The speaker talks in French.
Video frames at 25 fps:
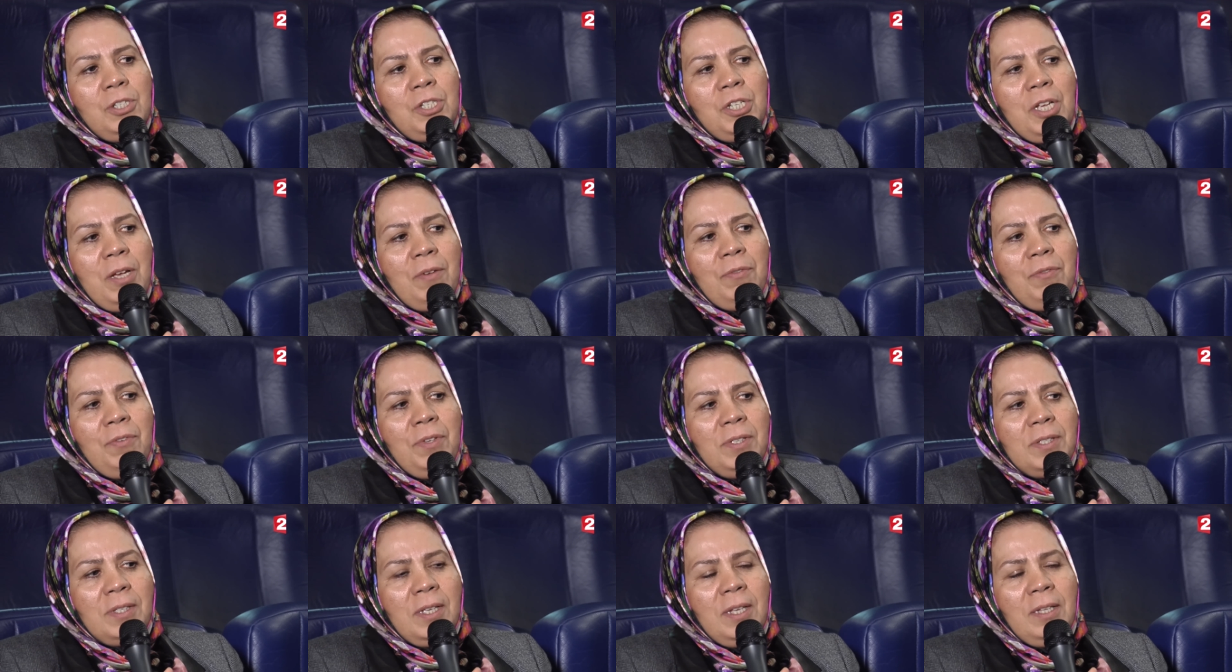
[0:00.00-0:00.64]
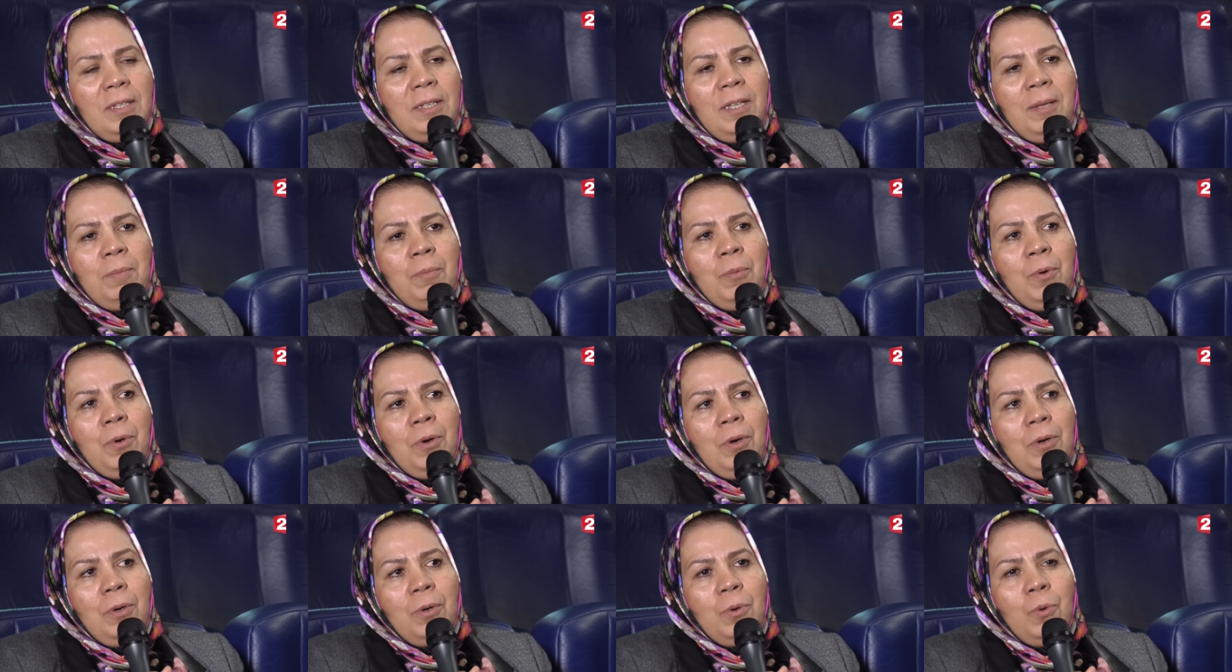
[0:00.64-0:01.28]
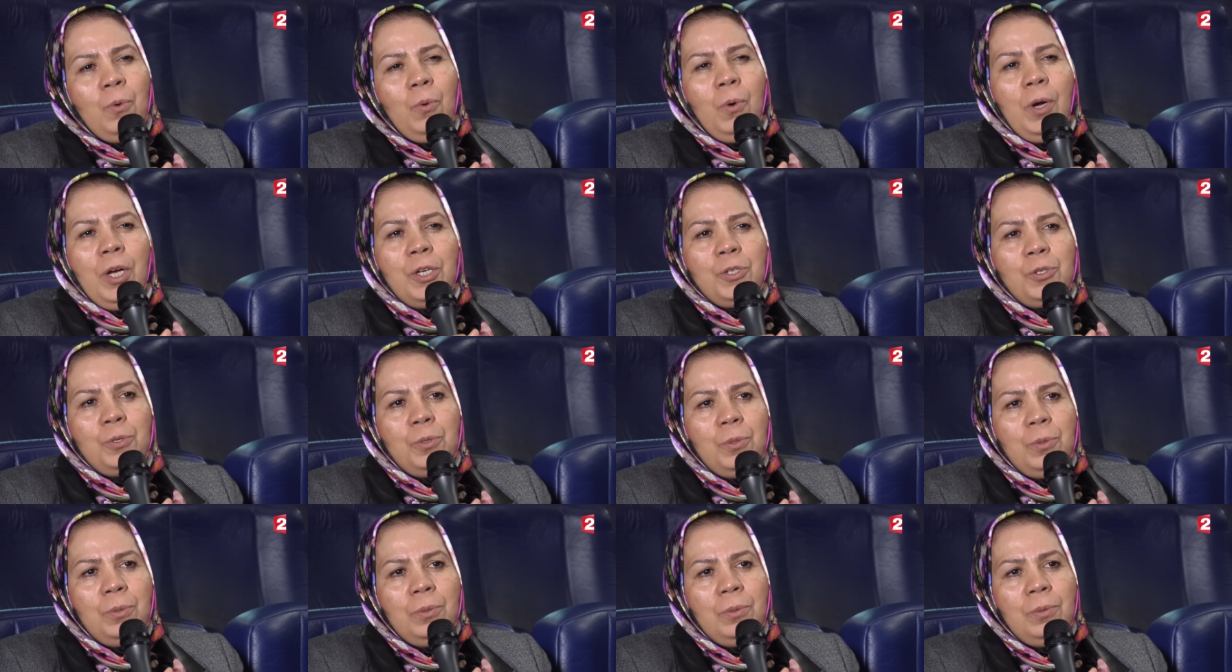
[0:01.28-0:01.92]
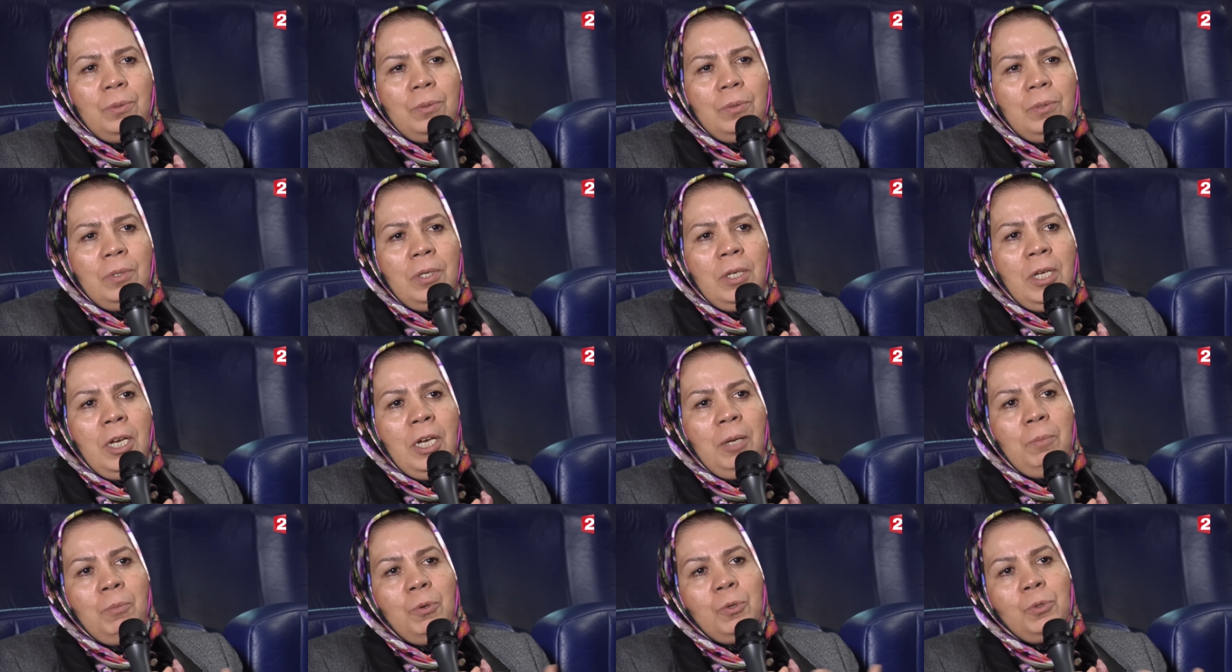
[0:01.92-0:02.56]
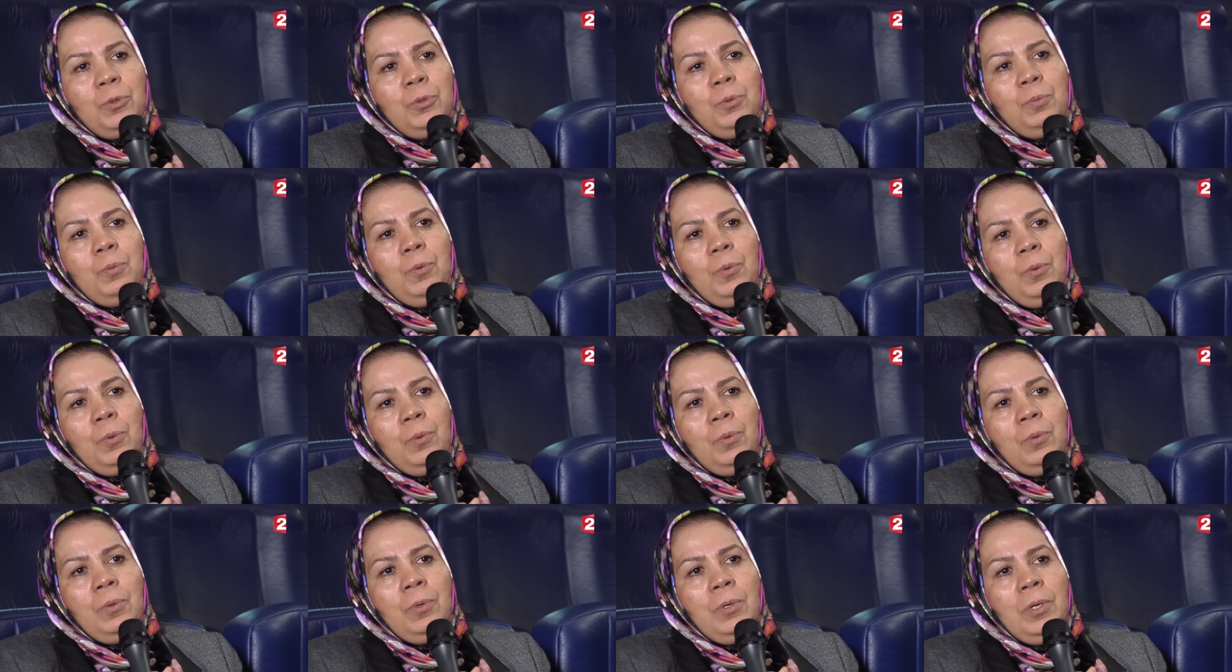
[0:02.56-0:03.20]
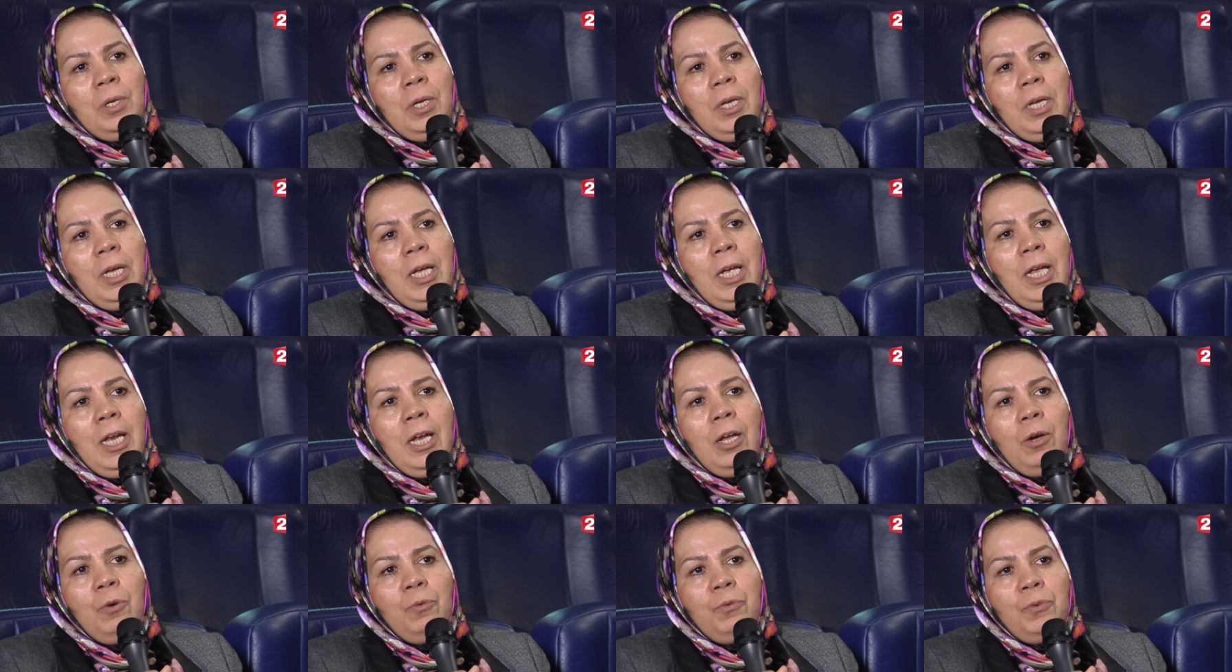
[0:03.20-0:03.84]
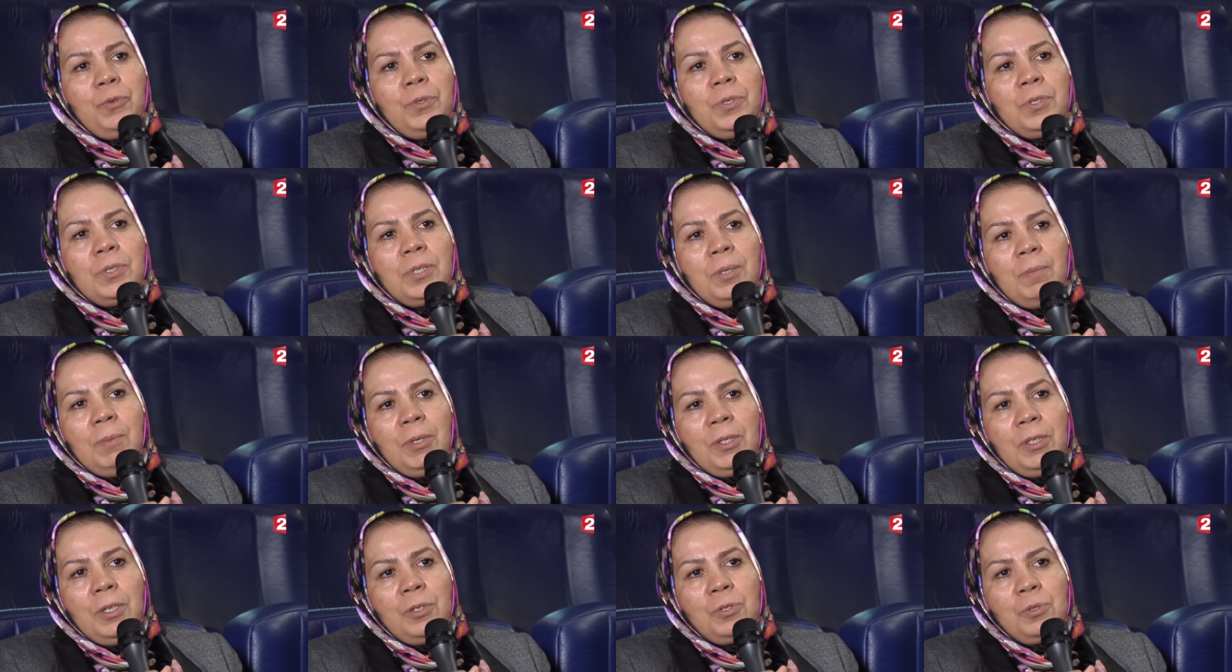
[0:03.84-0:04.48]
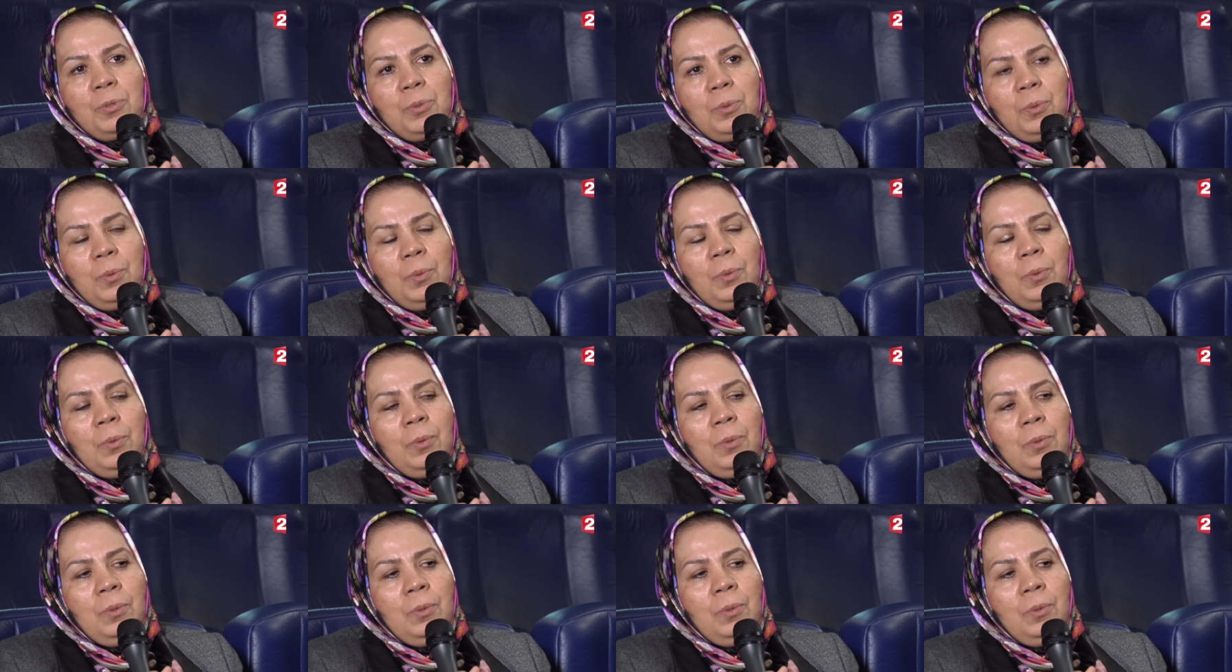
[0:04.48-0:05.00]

J'ai un fils qui était mort, courageux. Il est mort debout. Il a refusé de se mettre à genoux.